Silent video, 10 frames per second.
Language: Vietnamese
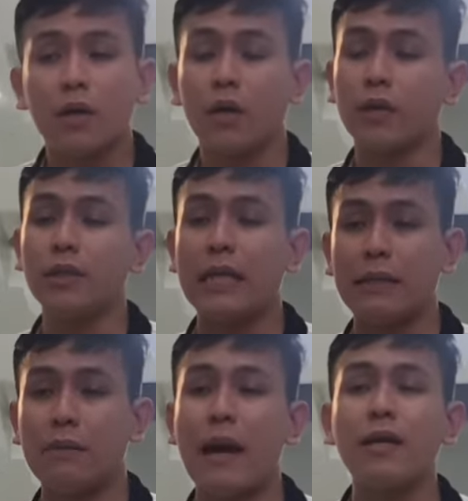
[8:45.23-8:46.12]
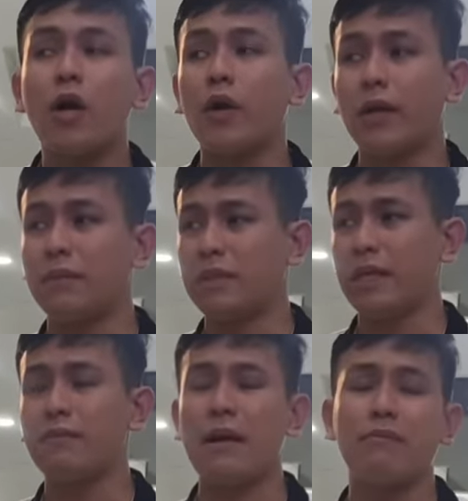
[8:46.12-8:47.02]
Còn những xe nào bán rồi thì mình
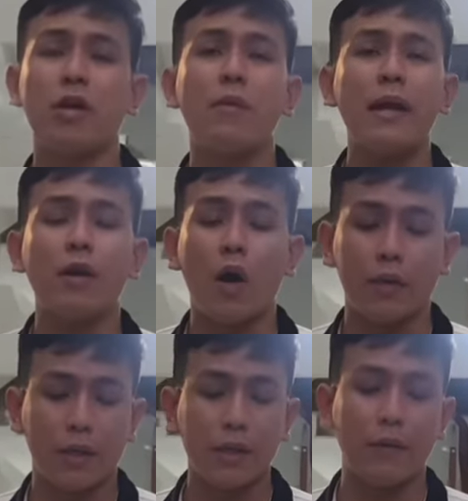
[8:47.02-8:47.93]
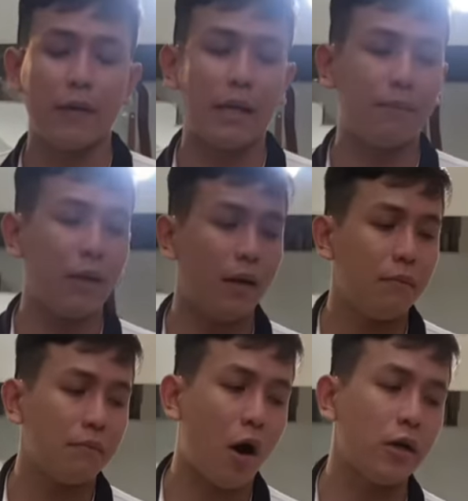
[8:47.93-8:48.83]
sẽ nói bán rồi. Có nhiều anh em á
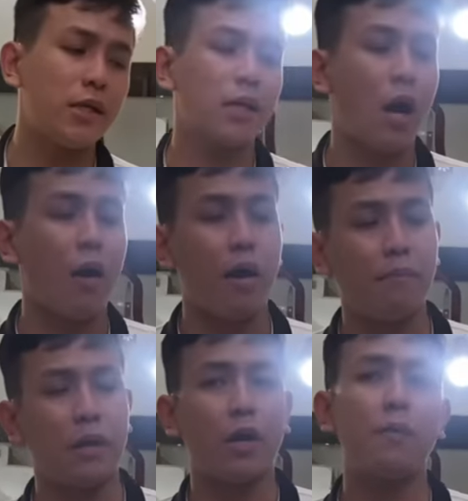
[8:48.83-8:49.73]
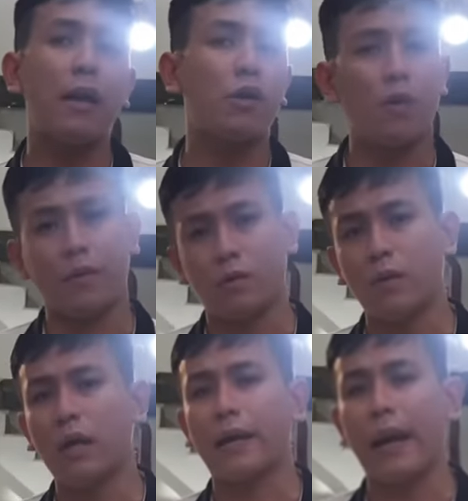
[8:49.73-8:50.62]
hỏi xe còn không, mình nói bán rồi mình cũng
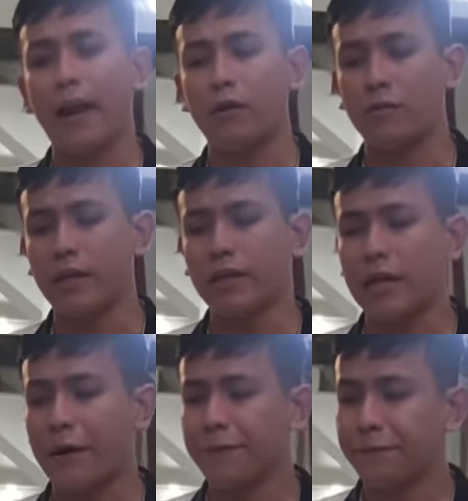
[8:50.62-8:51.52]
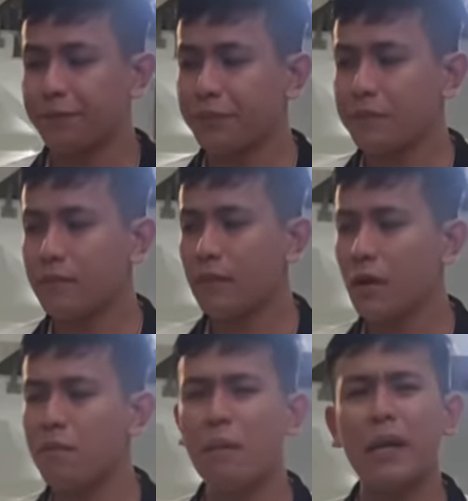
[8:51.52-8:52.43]
rất là ngại luôn bởi vì sao?
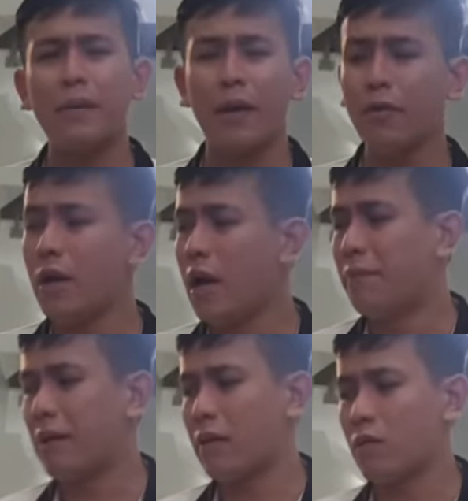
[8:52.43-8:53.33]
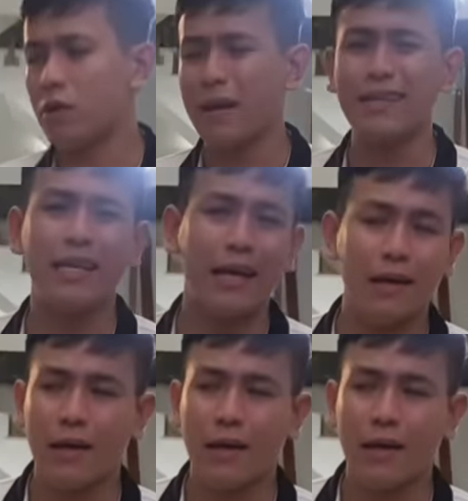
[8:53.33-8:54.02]
Mong anh em hiểu, mình là một người bán xe.